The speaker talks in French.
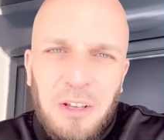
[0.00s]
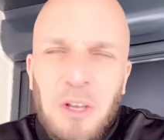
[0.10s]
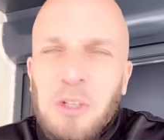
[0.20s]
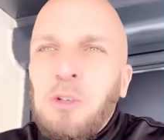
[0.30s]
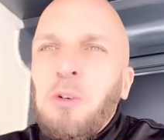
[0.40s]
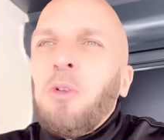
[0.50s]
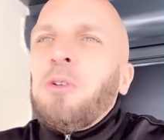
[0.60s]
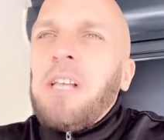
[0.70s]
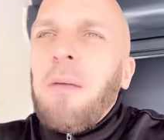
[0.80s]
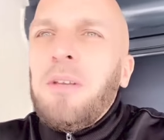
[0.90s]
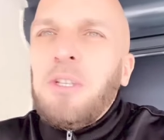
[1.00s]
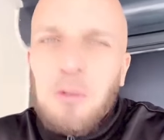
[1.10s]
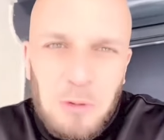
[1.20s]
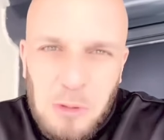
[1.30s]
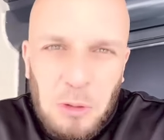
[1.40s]
sur nos
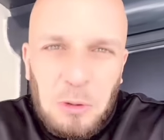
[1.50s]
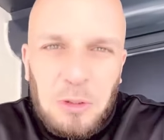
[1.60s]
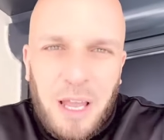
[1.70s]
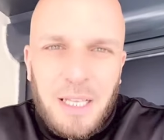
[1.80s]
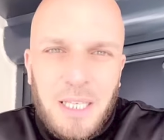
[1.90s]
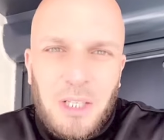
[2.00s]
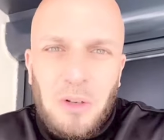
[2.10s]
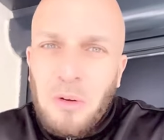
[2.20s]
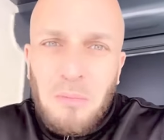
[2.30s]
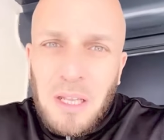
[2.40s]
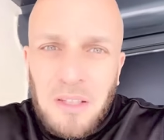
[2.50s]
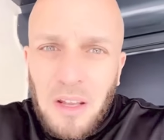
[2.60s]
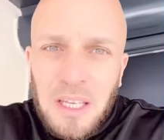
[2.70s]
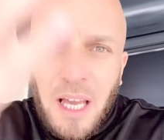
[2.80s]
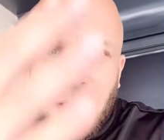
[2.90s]
habitudes, sur nos traditions. Maintenant,
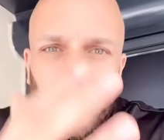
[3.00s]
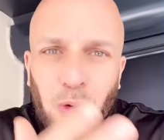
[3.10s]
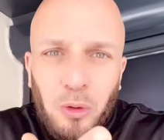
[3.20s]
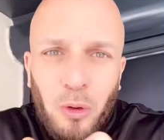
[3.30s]
il crache sur nos